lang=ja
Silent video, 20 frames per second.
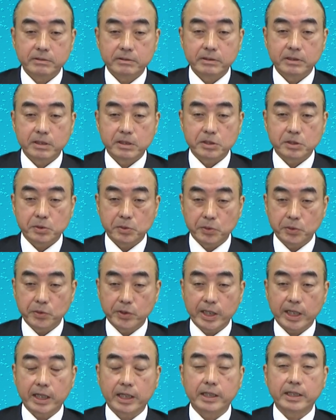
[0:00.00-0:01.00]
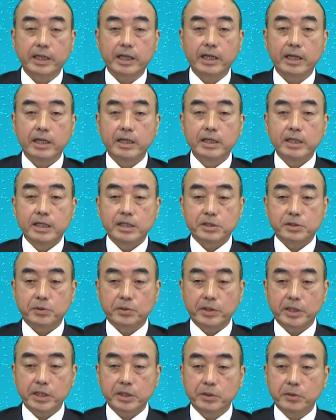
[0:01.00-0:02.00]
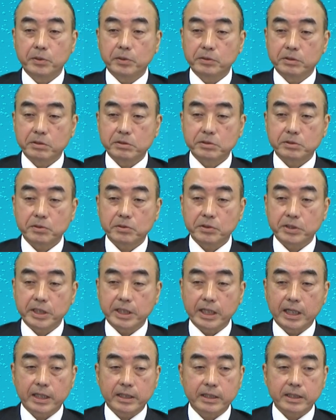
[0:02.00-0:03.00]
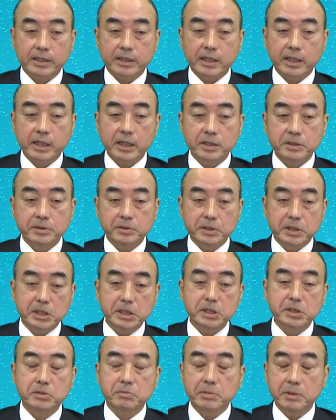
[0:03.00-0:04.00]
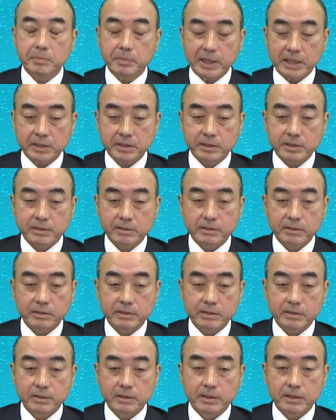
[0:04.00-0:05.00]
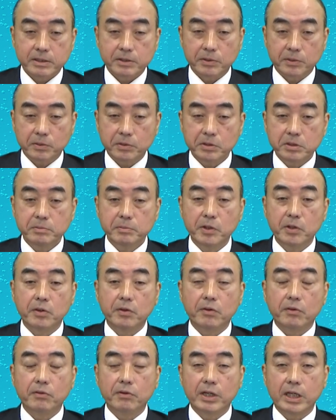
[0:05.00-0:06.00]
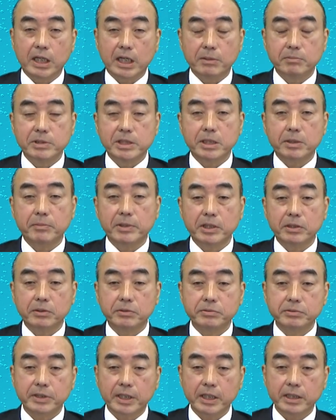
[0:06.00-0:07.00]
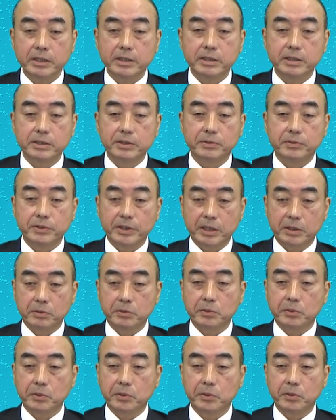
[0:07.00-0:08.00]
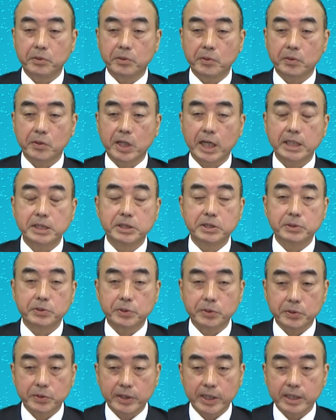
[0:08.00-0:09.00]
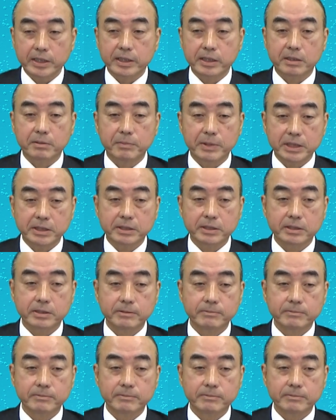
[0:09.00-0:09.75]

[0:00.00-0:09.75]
そのおかげでそれ以降の臓器がたたれずに済みます。ここにも親神様の深い親心を感じることができます。